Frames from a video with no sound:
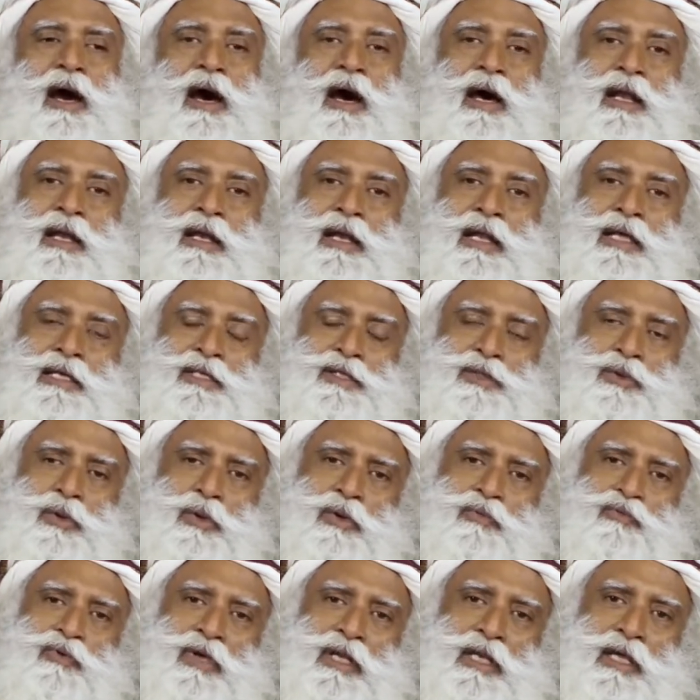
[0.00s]
Итак, к
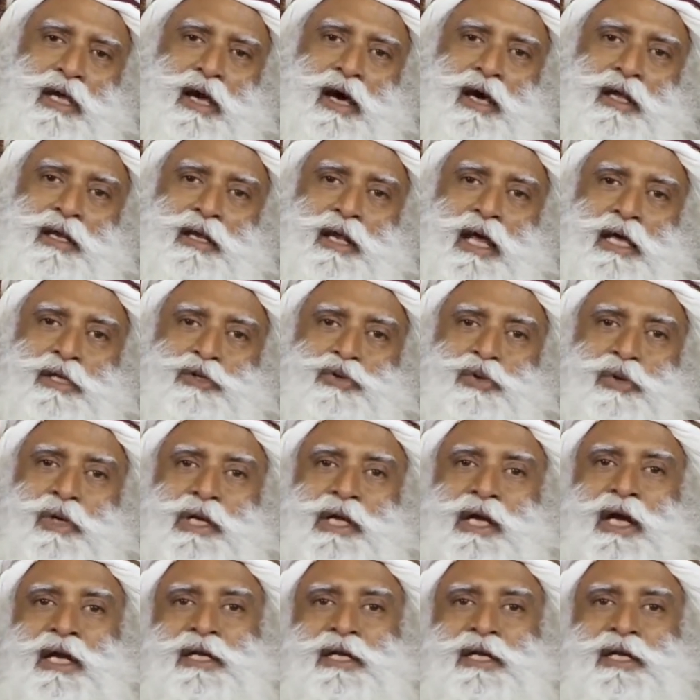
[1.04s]
21 году